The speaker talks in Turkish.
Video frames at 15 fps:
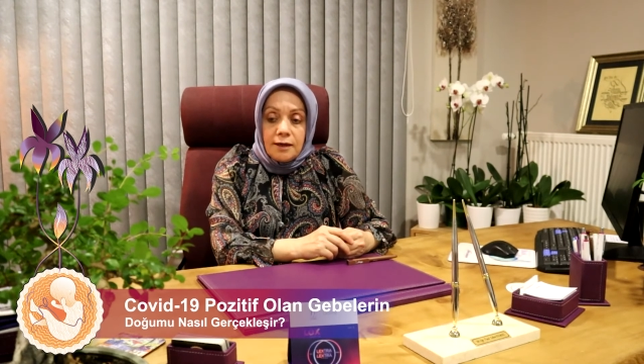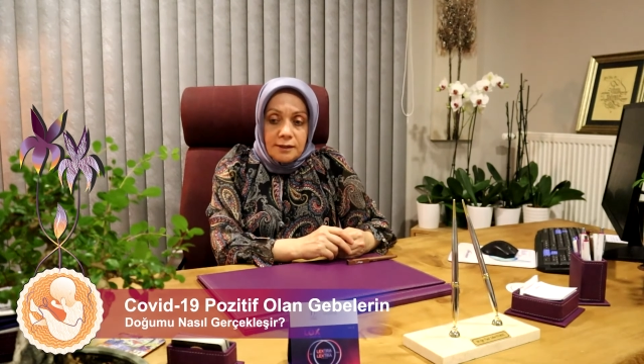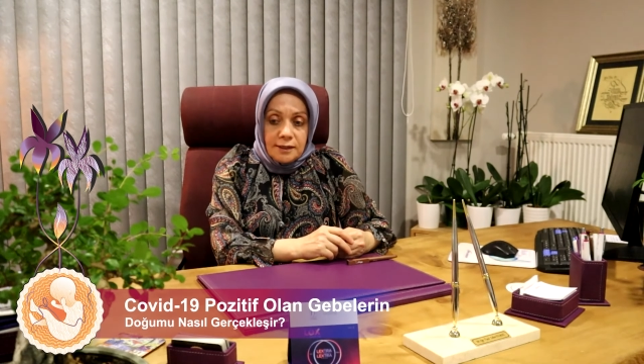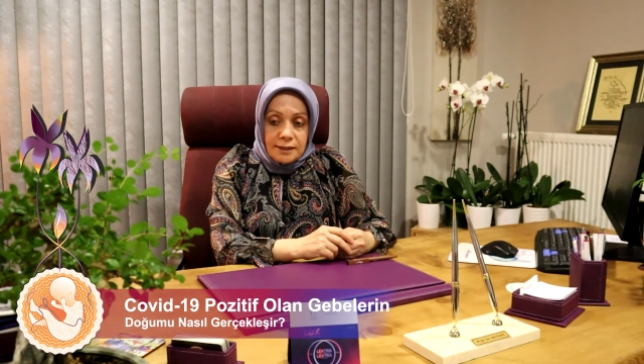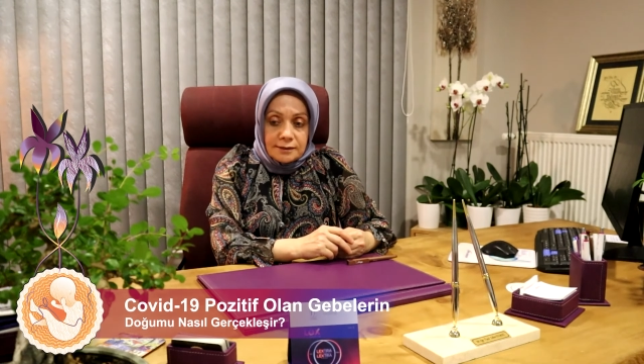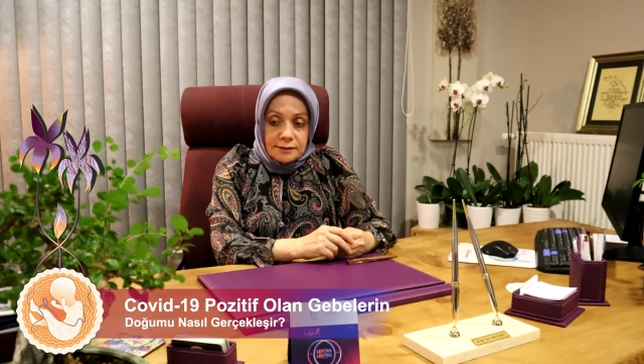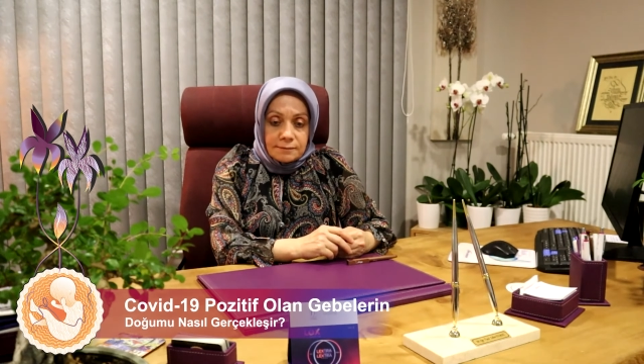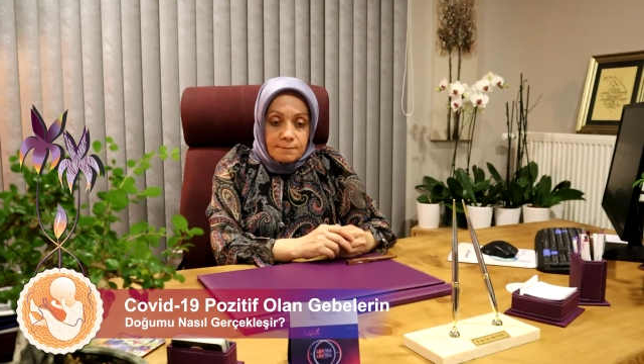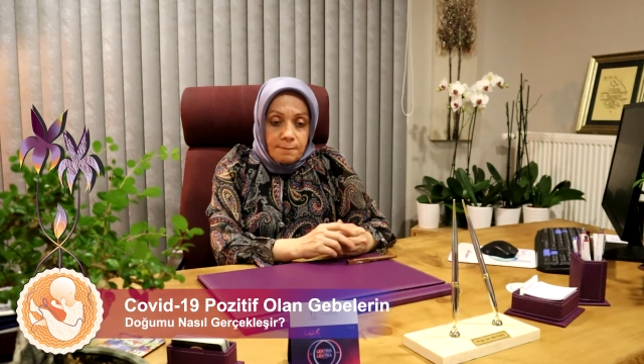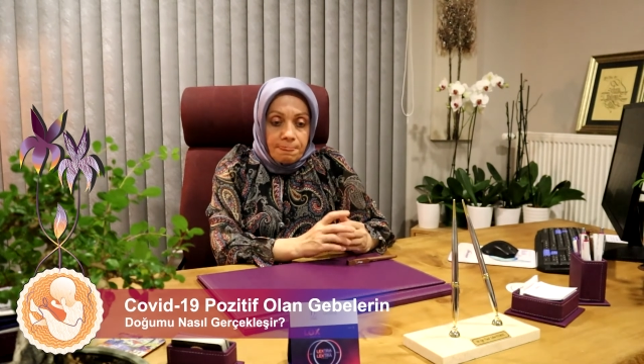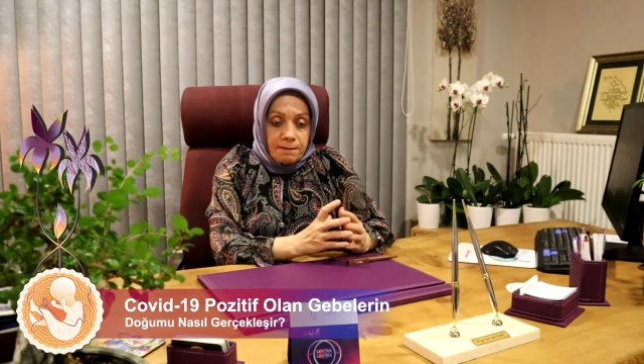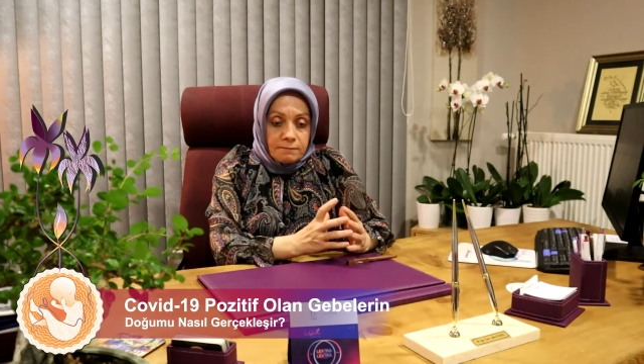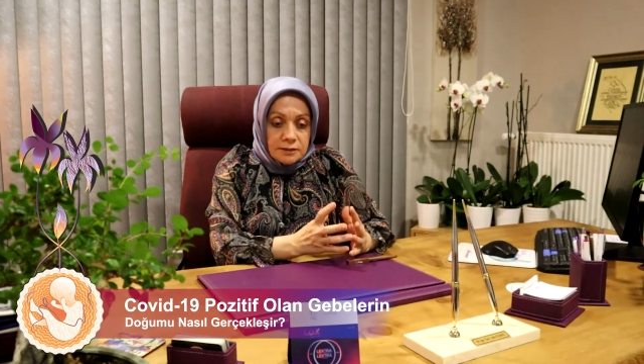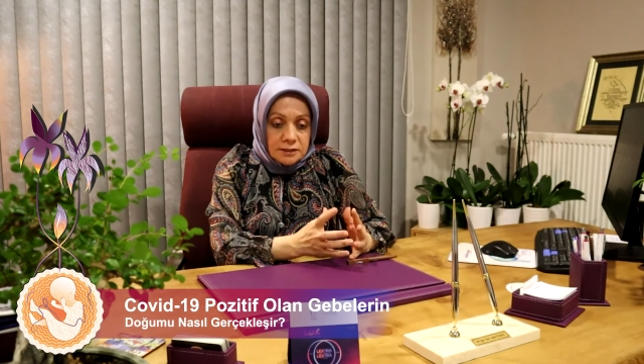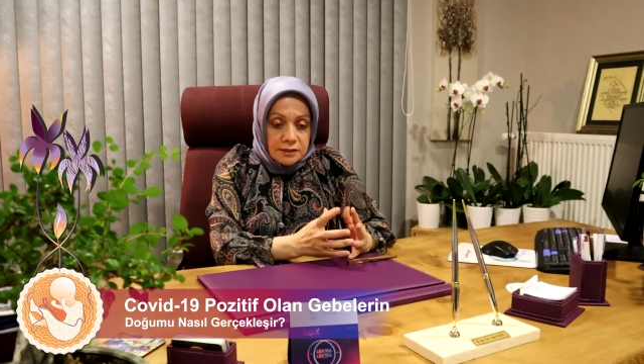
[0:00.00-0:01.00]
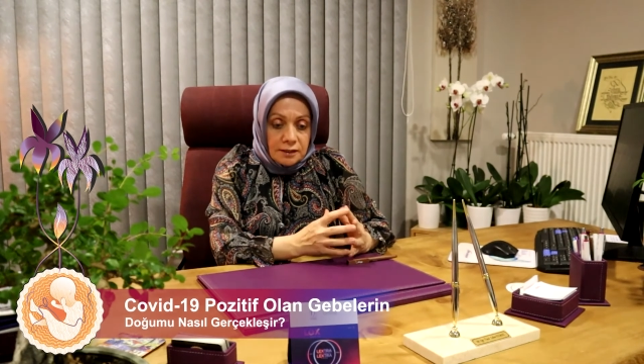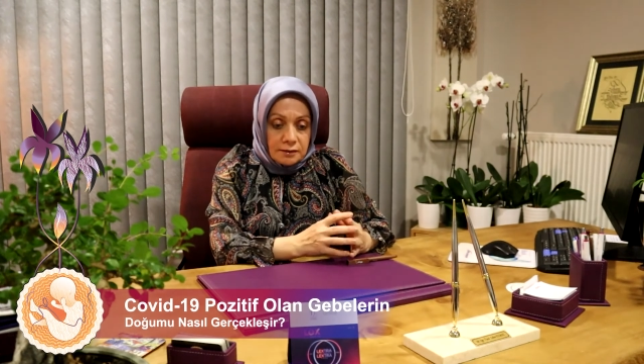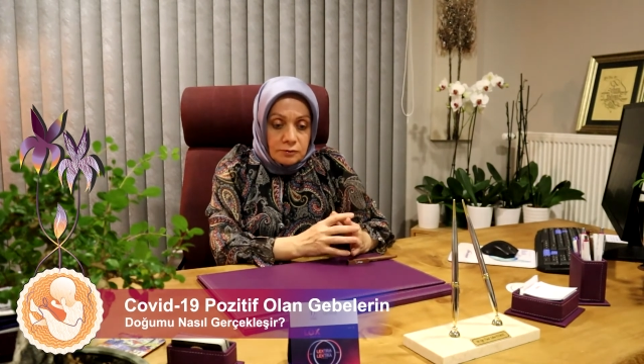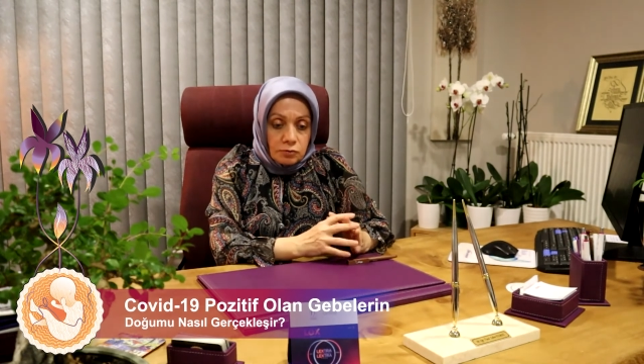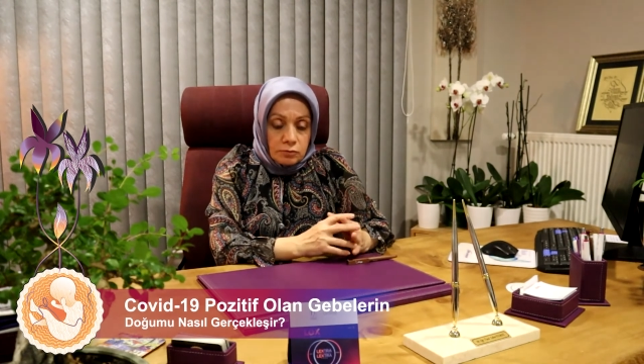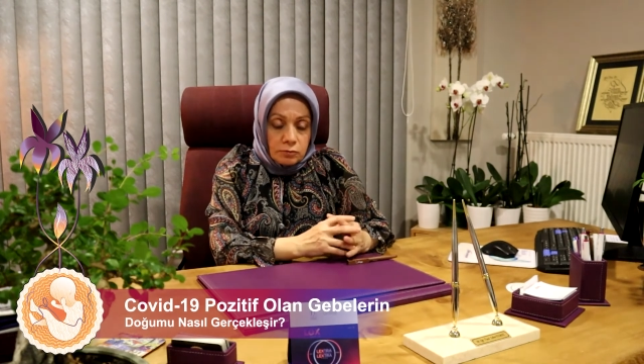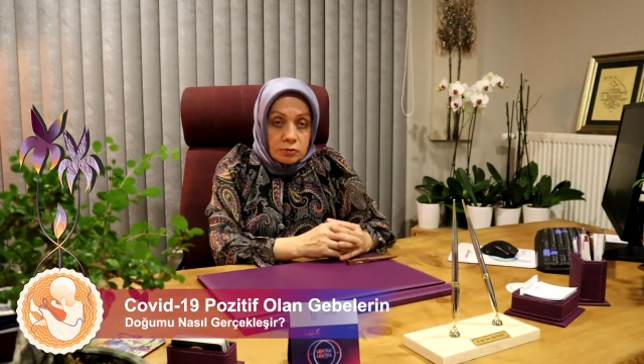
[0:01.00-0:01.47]
Eğer
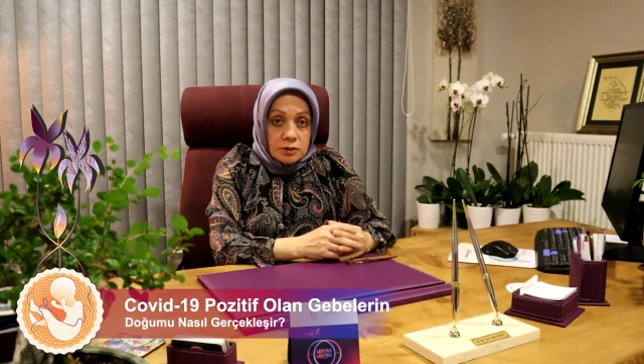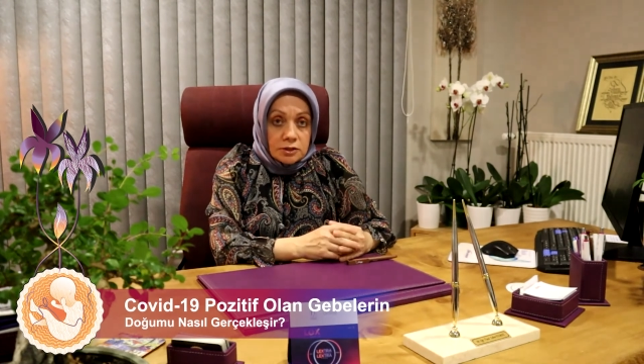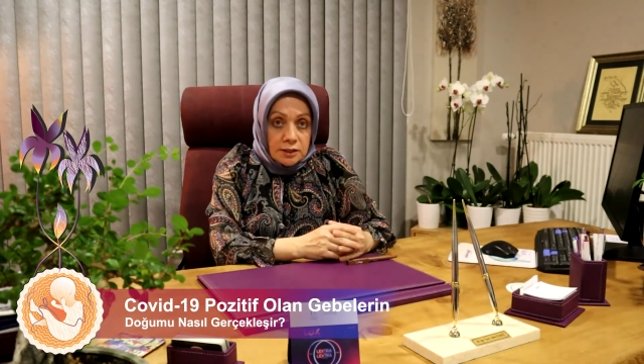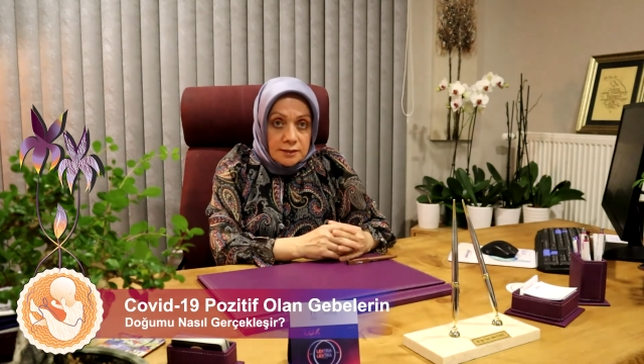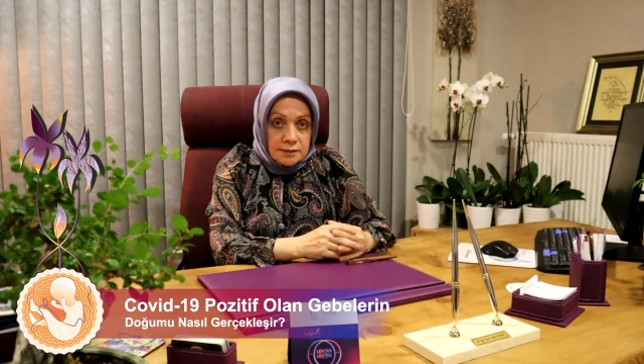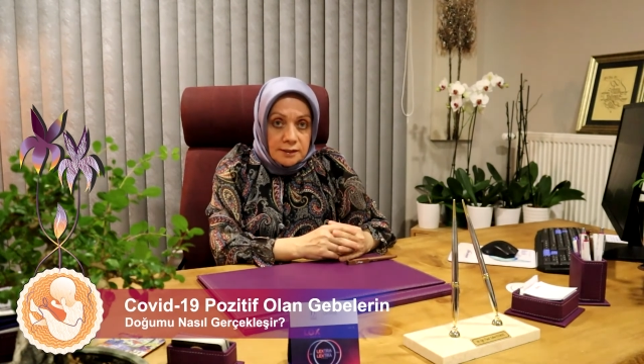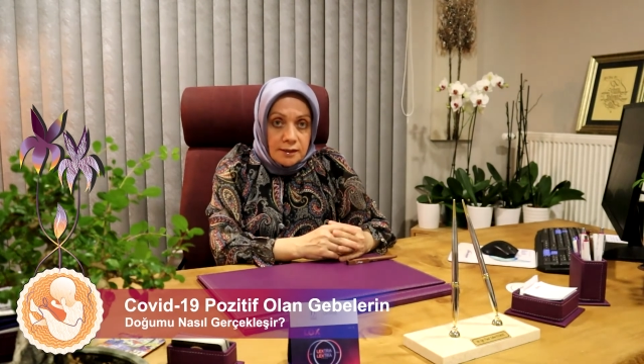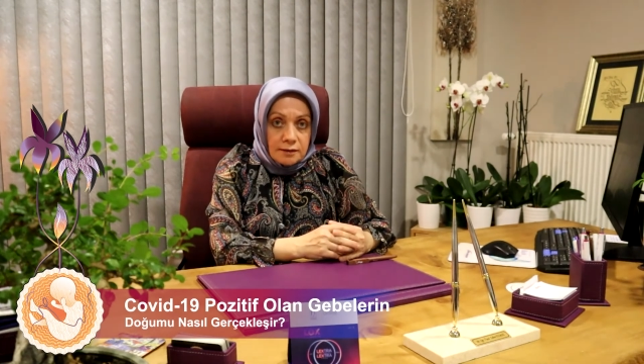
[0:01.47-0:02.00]
vajinal doğum olacaksa